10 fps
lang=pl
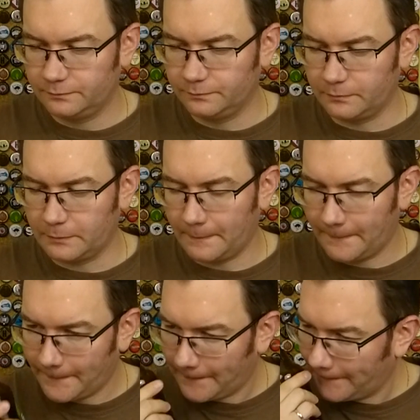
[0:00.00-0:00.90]

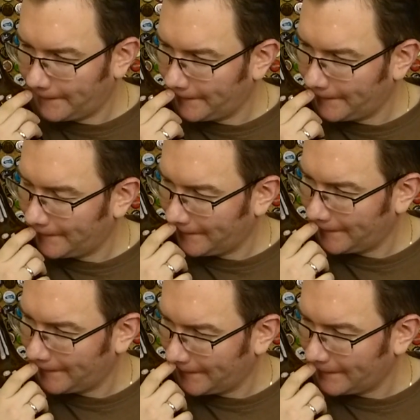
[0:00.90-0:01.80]
Hmm.
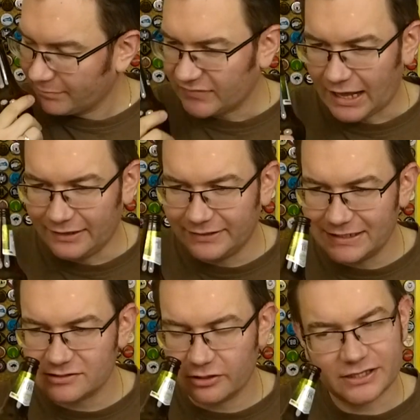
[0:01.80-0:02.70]
Ale nie
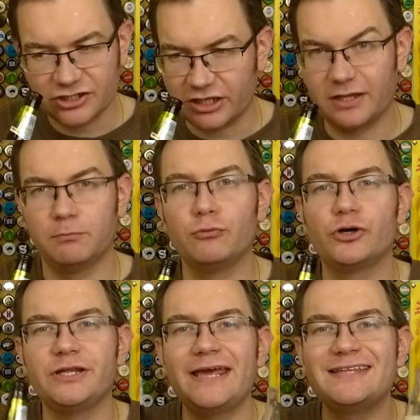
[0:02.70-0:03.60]
jest to jakieś takie
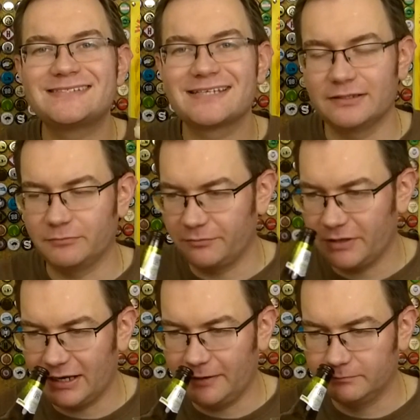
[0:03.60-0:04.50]
buchnięcie tym
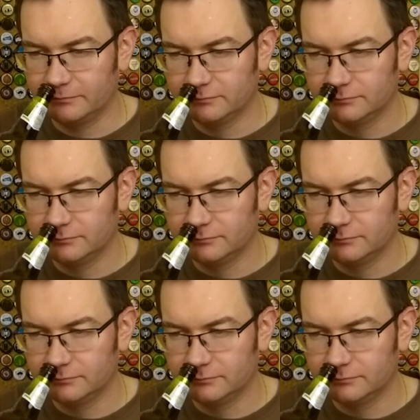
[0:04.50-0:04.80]
chmielem.